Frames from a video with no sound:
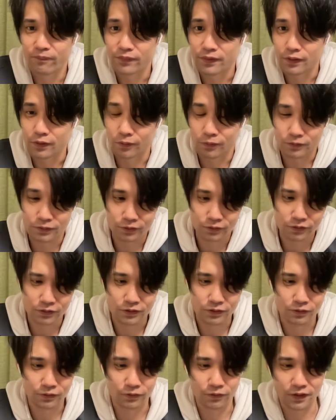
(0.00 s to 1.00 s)
協調の
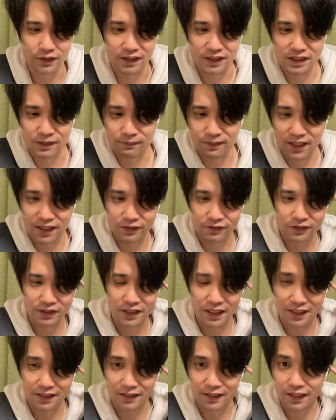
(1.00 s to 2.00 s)
称号を得た柴犬に
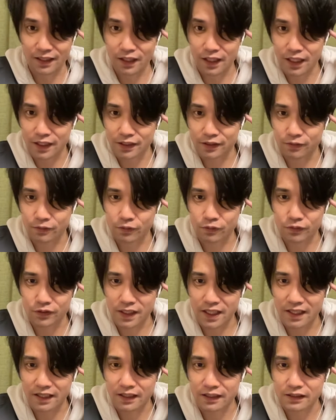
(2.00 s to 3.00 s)
なって帰ってくるん
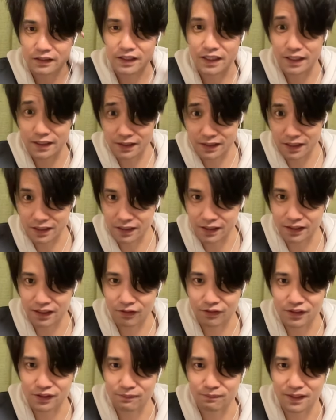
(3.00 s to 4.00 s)
で、ぜひぜひ
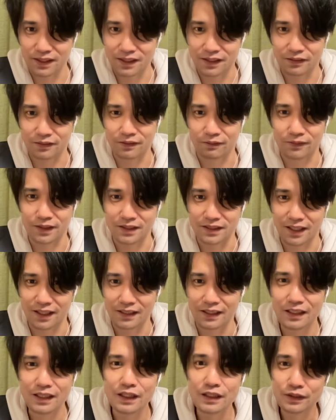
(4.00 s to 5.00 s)
楽しみに待っていてください。
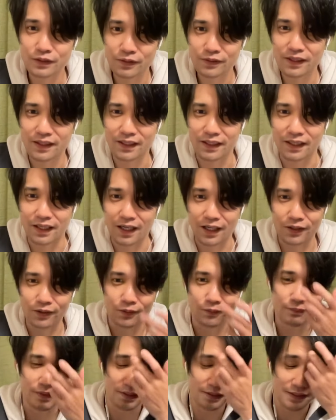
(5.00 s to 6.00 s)
それではね、あの、
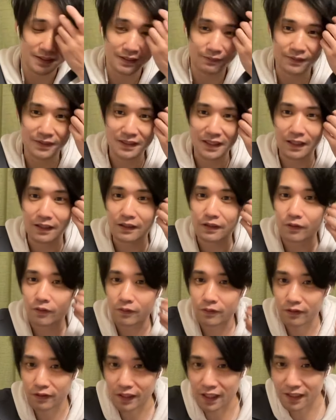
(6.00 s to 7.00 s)
見てくださった皆さん、
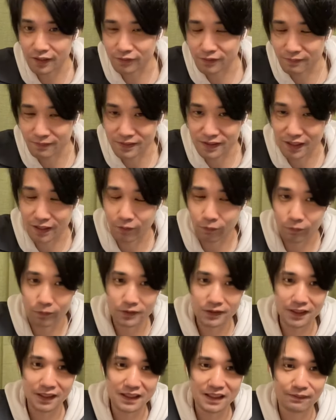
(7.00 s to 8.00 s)
ありがとうございました。お
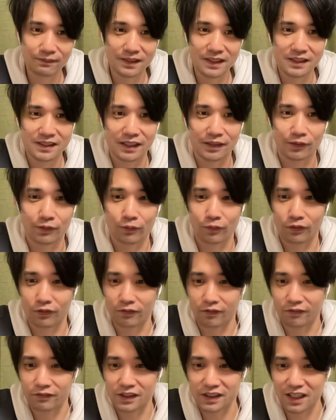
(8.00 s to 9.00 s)
疲れ様でしたというほ
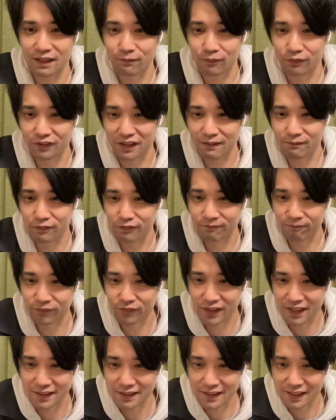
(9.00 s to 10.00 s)
どお時間も多分取
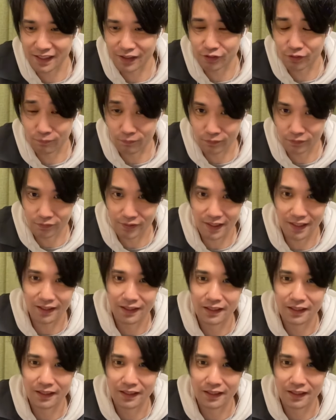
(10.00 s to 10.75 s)
らせてないと思うので、